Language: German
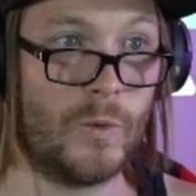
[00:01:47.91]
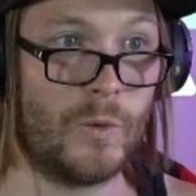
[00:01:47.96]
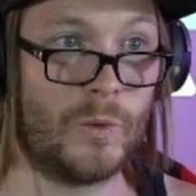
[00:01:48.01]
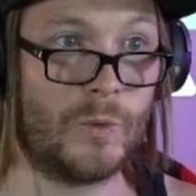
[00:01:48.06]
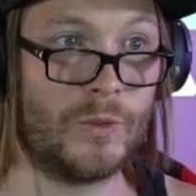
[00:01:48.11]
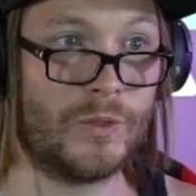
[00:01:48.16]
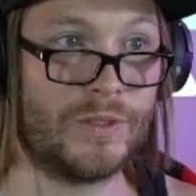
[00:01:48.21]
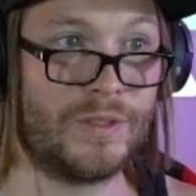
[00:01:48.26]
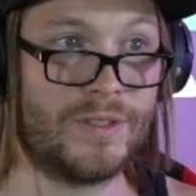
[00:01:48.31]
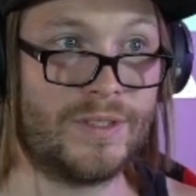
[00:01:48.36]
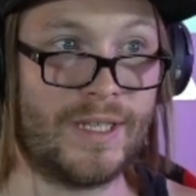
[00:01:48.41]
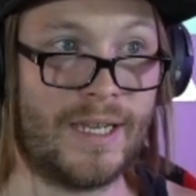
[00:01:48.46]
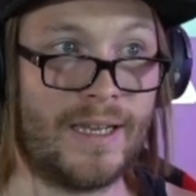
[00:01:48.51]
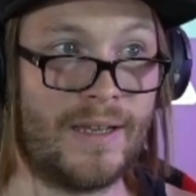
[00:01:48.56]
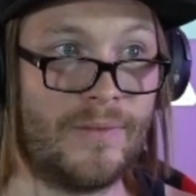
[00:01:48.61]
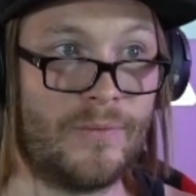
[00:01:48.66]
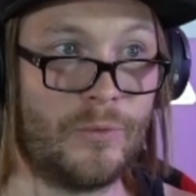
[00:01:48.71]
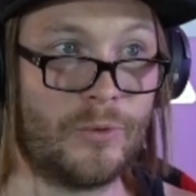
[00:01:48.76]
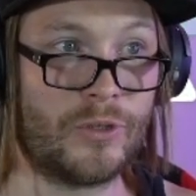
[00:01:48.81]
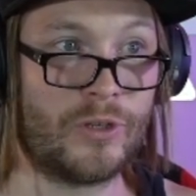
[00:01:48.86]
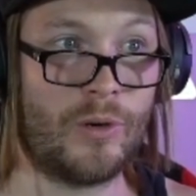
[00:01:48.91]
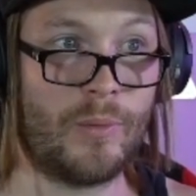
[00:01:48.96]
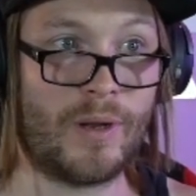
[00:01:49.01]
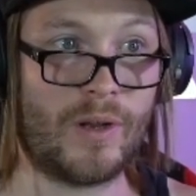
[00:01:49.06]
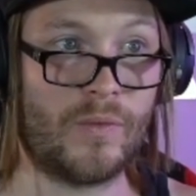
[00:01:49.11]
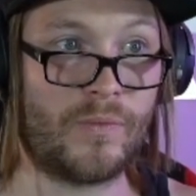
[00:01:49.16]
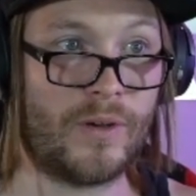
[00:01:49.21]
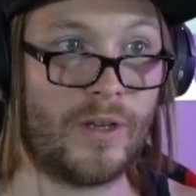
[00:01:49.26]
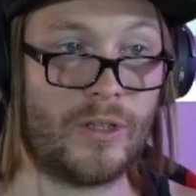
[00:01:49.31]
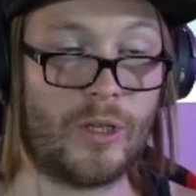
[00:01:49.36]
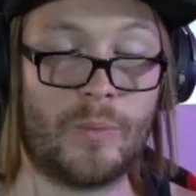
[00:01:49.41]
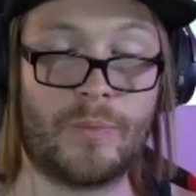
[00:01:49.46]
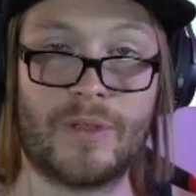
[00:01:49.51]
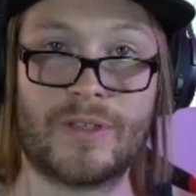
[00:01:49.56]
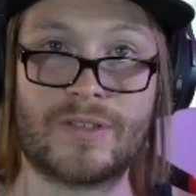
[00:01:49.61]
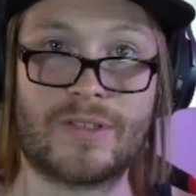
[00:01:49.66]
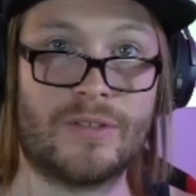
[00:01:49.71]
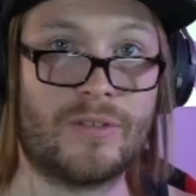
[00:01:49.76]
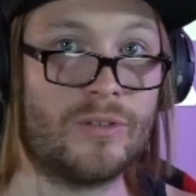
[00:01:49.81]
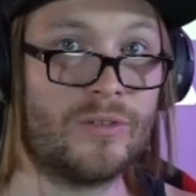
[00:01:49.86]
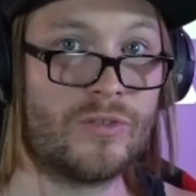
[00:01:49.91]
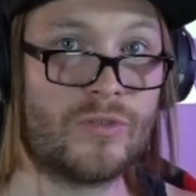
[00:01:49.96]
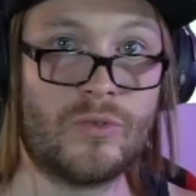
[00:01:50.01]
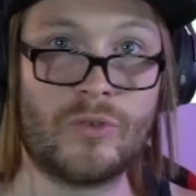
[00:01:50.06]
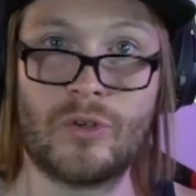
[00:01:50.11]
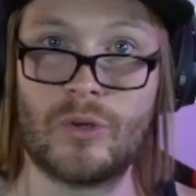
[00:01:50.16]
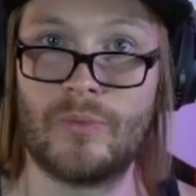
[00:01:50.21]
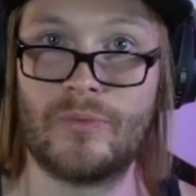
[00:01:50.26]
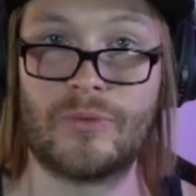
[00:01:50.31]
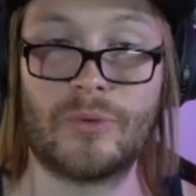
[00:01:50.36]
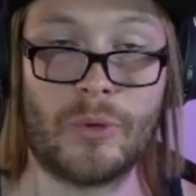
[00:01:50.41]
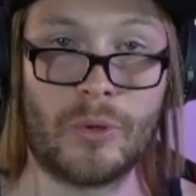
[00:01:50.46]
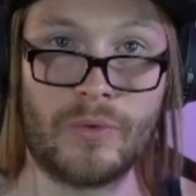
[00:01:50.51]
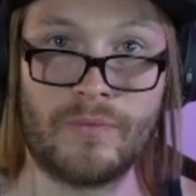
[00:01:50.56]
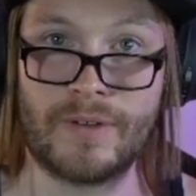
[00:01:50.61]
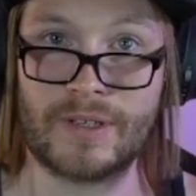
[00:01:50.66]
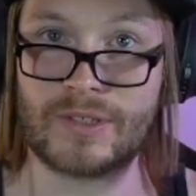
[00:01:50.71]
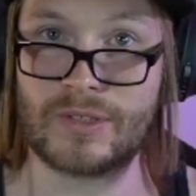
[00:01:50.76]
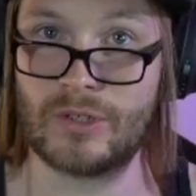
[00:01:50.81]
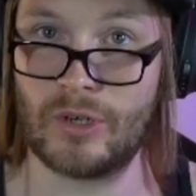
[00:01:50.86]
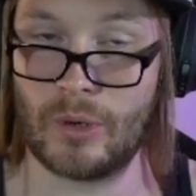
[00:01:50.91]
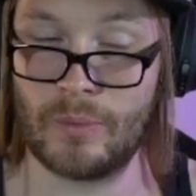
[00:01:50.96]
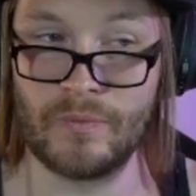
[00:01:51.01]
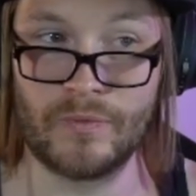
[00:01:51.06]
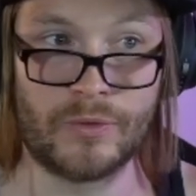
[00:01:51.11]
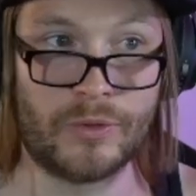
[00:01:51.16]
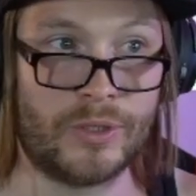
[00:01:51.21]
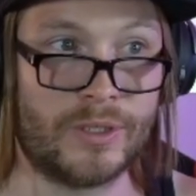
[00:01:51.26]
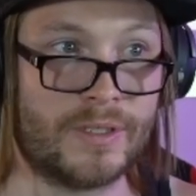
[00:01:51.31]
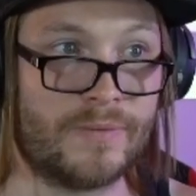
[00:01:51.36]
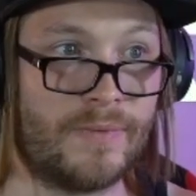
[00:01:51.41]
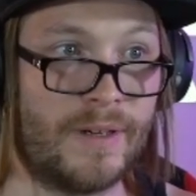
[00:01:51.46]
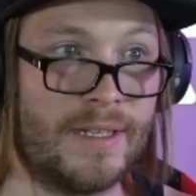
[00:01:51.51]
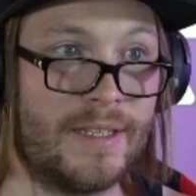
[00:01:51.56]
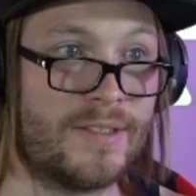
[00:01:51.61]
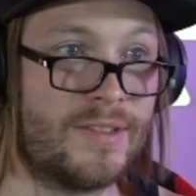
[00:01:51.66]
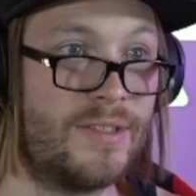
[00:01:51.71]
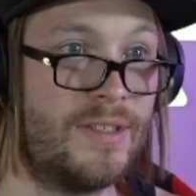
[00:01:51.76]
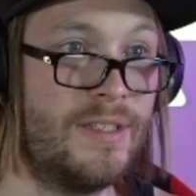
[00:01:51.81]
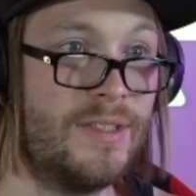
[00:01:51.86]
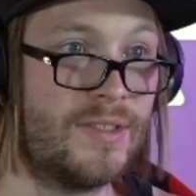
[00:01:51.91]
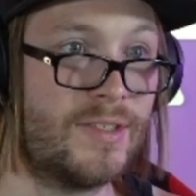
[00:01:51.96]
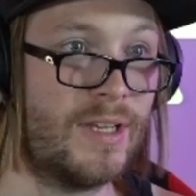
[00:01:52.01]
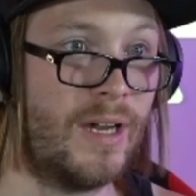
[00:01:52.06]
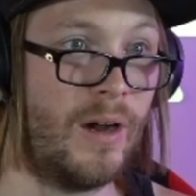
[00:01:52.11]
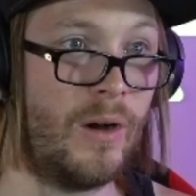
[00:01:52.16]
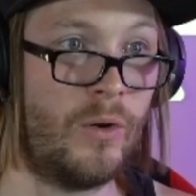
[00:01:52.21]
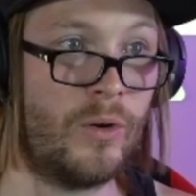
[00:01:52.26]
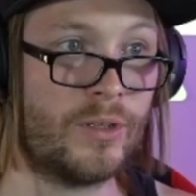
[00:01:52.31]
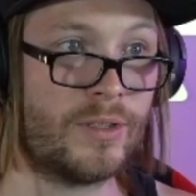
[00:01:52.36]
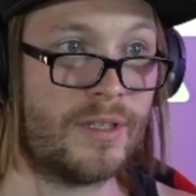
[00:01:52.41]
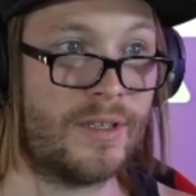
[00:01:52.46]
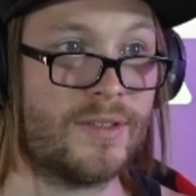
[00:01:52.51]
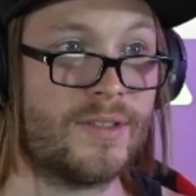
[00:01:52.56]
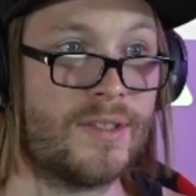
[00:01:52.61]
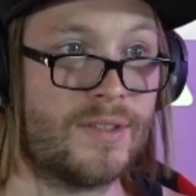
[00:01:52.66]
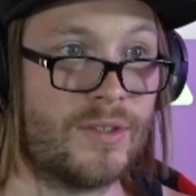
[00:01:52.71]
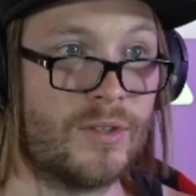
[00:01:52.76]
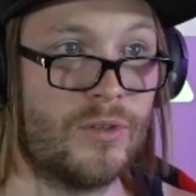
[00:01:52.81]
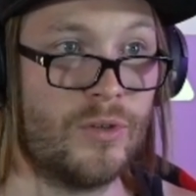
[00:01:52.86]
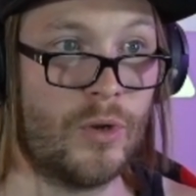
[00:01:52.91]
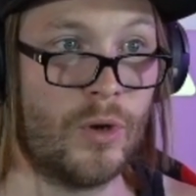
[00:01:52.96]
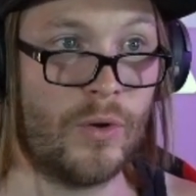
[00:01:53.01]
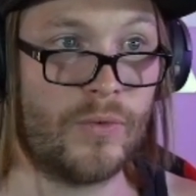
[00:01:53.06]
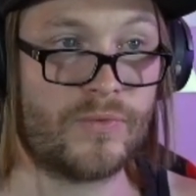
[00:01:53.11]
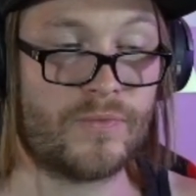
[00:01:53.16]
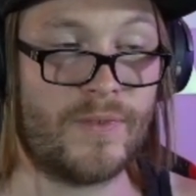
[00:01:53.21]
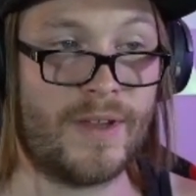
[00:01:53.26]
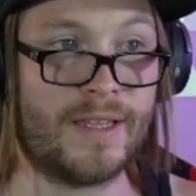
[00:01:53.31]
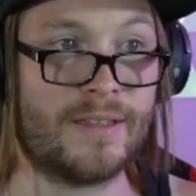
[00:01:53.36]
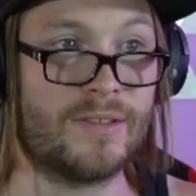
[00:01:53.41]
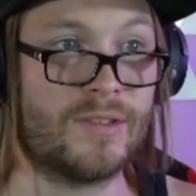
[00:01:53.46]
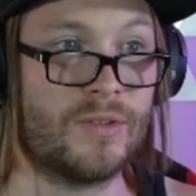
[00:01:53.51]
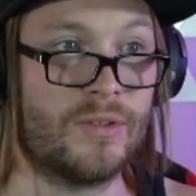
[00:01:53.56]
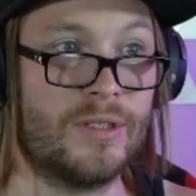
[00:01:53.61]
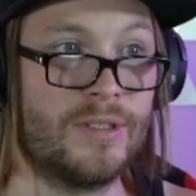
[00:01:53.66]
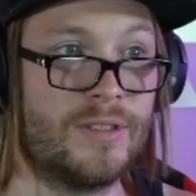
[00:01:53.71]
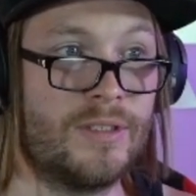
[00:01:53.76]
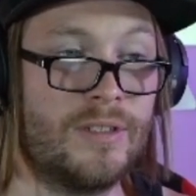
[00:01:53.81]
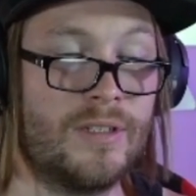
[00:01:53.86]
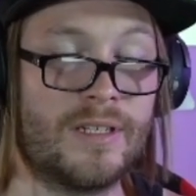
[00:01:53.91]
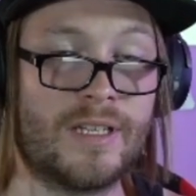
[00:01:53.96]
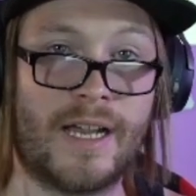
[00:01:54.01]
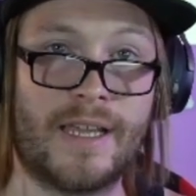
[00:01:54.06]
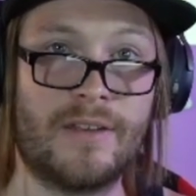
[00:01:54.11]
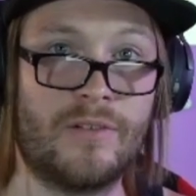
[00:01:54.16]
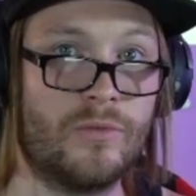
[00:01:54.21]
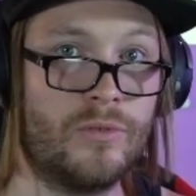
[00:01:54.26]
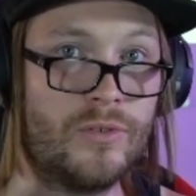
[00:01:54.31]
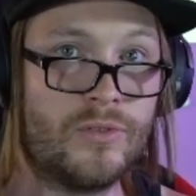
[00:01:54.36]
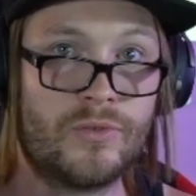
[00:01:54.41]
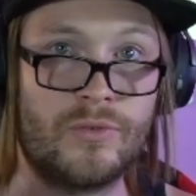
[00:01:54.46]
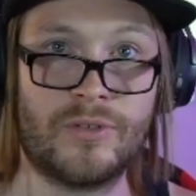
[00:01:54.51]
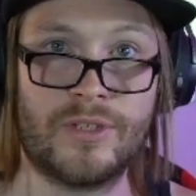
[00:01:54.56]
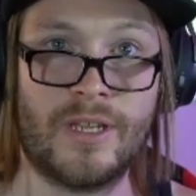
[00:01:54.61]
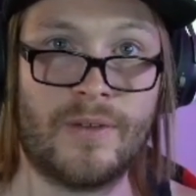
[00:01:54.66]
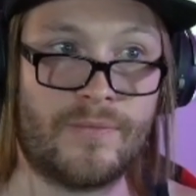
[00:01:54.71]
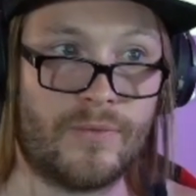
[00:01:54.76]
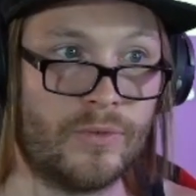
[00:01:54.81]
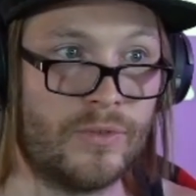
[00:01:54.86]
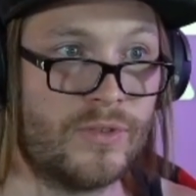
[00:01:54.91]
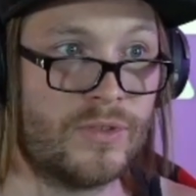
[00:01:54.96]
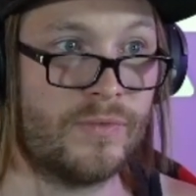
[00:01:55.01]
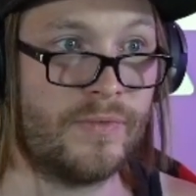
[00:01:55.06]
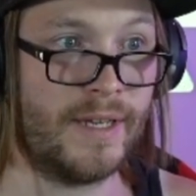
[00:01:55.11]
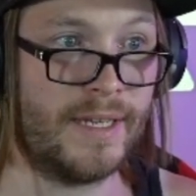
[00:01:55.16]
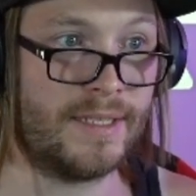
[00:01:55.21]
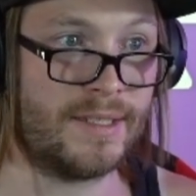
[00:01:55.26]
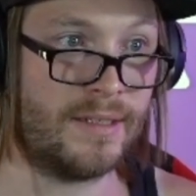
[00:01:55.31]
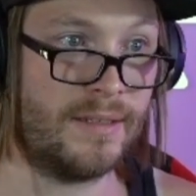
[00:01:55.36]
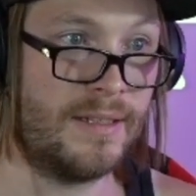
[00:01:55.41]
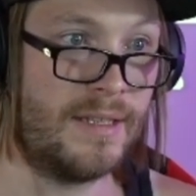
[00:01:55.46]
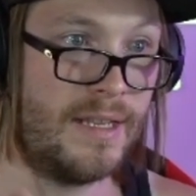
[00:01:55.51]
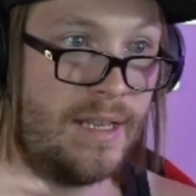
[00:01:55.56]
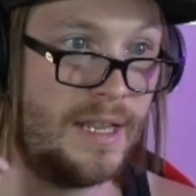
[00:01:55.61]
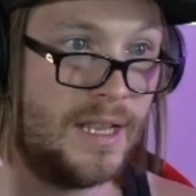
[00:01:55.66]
Und da wurde nochmal gefragt, ob das in Zukunft irgendwas kommen wird, weil es hieß ja auch, dass das genervt werden soll, die kein Null to Death und so weiter.